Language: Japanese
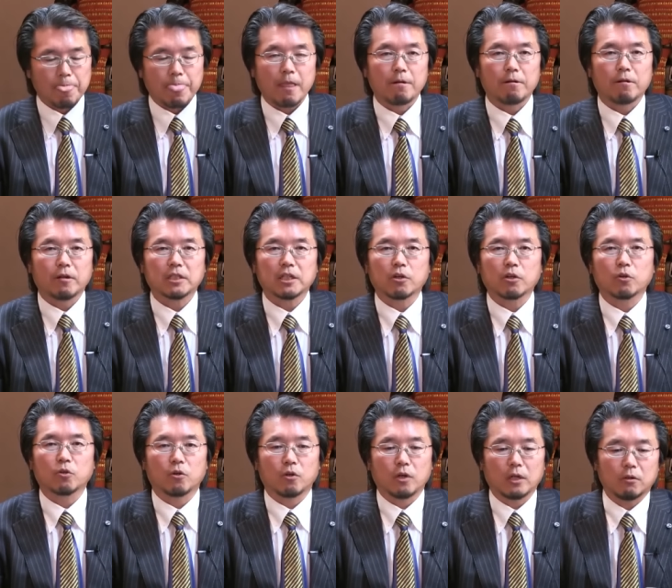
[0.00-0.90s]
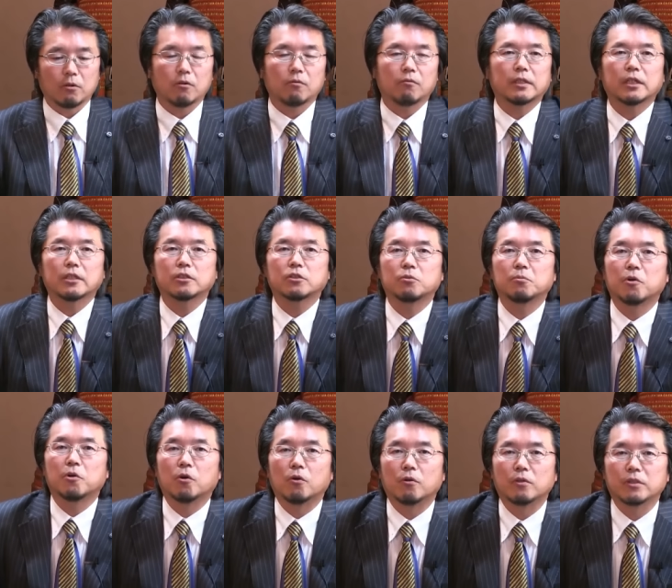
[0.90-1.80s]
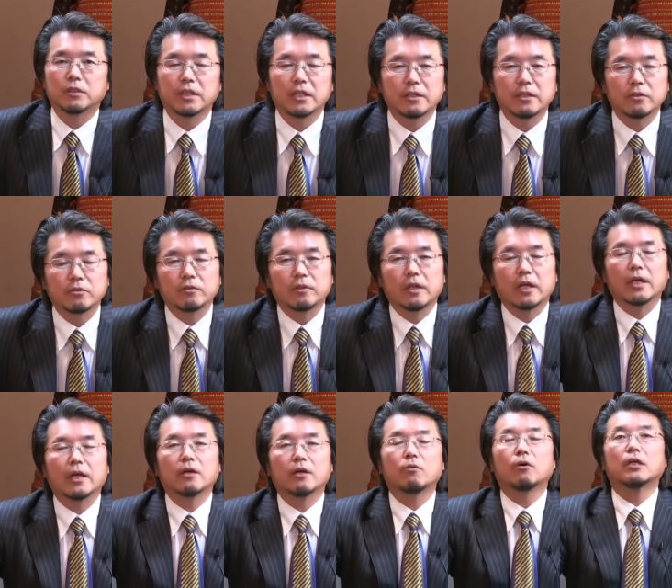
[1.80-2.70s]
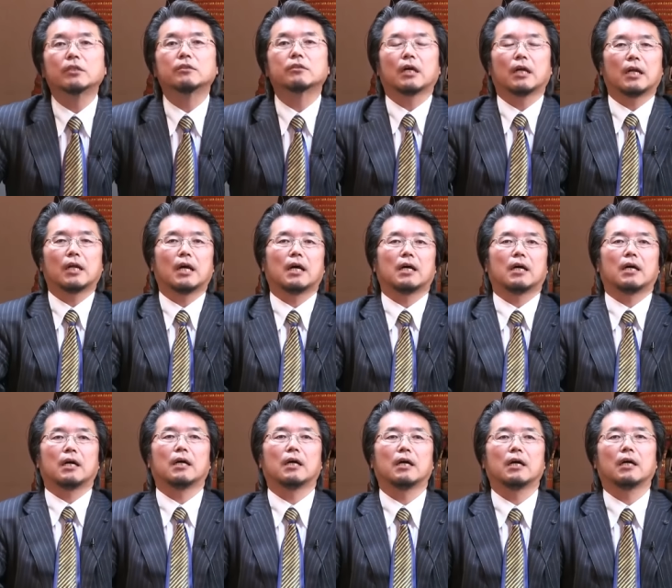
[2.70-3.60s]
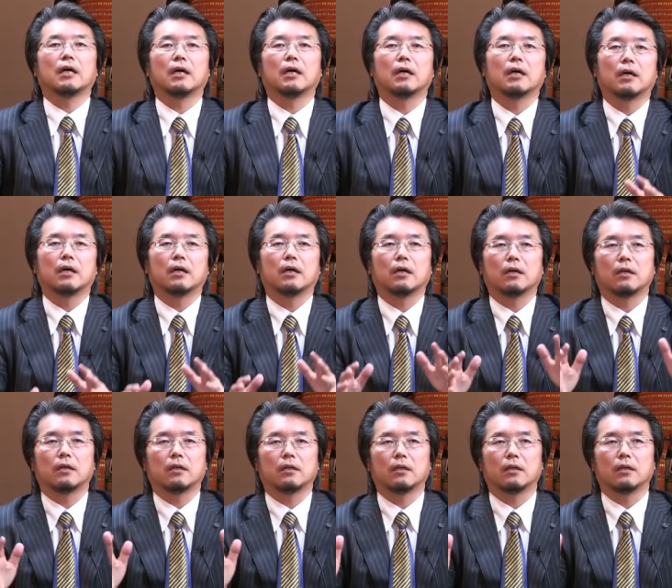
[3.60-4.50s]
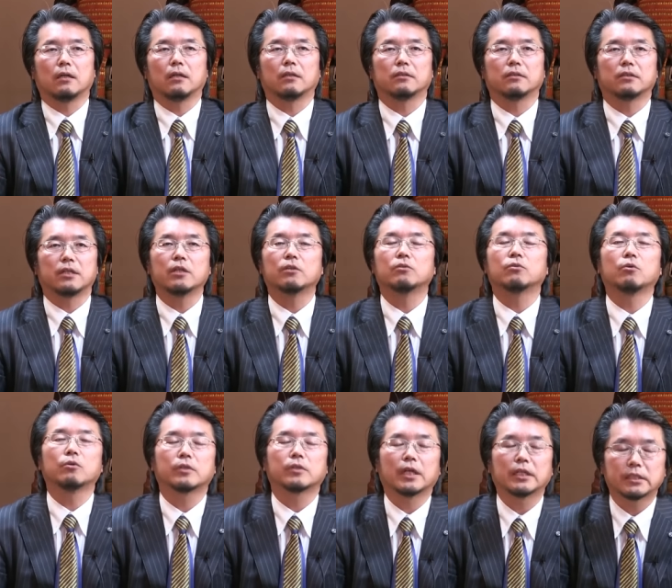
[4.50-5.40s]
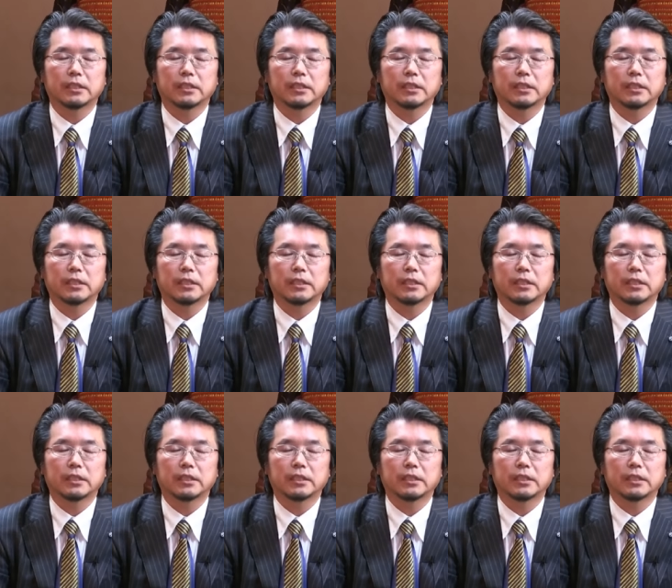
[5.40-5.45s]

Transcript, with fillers: で、先ほどあの私どもにせんきゅうねんごがつから政党を立ち